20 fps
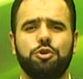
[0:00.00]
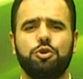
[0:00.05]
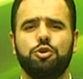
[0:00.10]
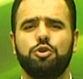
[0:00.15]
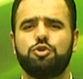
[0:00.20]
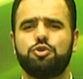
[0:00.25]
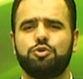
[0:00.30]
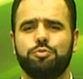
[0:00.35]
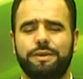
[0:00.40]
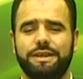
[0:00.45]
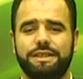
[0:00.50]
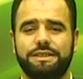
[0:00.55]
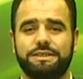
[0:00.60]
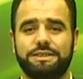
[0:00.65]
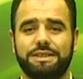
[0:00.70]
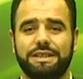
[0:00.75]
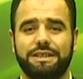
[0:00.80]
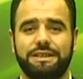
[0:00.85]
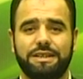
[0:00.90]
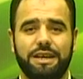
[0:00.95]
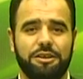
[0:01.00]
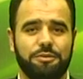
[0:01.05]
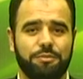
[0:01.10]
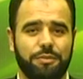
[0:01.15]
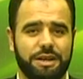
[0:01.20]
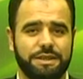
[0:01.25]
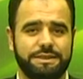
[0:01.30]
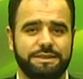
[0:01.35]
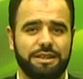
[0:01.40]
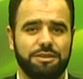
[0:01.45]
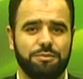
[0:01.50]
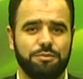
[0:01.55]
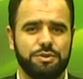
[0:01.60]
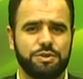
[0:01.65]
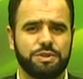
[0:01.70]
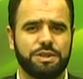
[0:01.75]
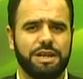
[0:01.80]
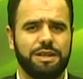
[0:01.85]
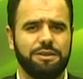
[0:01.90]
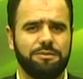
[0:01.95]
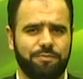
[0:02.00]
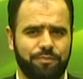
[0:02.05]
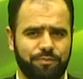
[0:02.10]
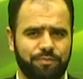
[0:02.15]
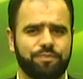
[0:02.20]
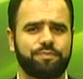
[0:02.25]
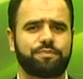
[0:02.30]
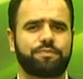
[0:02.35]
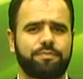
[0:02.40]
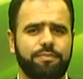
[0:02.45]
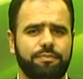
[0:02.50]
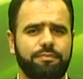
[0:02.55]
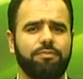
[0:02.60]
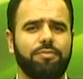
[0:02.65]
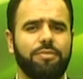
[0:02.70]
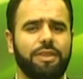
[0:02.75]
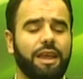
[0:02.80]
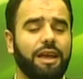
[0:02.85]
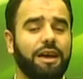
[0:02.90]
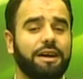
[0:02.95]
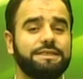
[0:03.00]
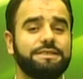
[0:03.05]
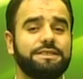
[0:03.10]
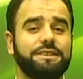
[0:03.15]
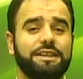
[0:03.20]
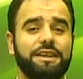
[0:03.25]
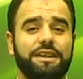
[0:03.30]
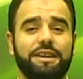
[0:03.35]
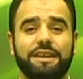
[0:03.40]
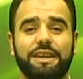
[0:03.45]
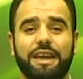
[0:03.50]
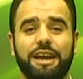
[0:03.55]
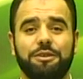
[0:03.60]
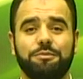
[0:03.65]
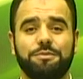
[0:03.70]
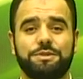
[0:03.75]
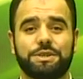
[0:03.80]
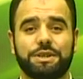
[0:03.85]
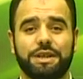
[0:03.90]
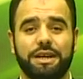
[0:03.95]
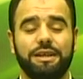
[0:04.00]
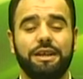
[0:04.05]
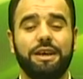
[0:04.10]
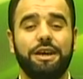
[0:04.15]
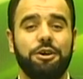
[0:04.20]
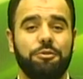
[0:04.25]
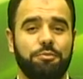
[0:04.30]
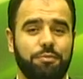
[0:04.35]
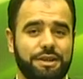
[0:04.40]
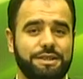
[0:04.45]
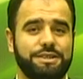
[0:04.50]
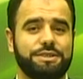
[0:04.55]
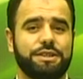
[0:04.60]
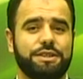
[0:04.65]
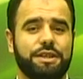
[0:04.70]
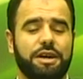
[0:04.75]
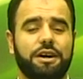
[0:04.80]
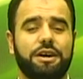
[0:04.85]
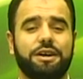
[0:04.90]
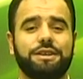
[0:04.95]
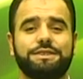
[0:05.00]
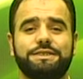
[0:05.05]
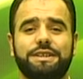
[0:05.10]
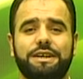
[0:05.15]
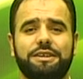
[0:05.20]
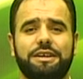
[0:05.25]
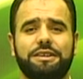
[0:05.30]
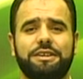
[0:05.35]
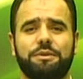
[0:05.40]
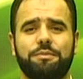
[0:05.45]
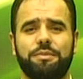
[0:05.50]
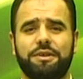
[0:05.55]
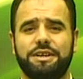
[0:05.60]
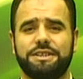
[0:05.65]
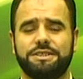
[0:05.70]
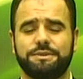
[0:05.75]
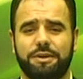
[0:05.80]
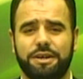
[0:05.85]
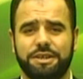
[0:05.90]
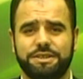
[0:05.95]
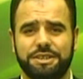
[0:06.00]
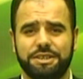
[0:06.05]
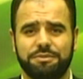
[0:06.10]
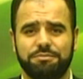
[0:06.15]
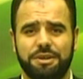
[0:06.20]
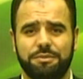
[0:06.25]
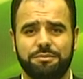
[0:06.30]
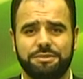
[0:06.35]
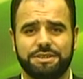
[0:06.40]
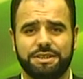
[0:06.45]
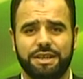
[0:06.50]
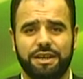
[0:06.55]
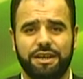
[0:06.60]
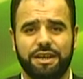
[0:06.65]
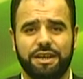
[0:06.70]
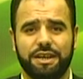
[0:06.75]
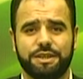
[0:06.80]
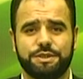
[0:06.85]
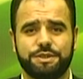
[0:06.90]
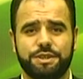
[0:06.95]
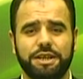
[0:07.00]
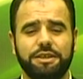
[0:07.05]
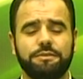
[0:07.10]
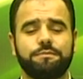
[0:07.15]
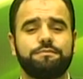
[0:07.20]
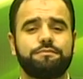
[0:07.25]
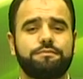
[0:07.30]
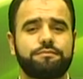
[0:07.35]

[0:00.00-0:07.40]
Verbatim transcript: Üç mescitten bahsetmişken hazır yeri gelmişken Mescid-i Aksa'dan da biraz bahsetmemiz gerekecek.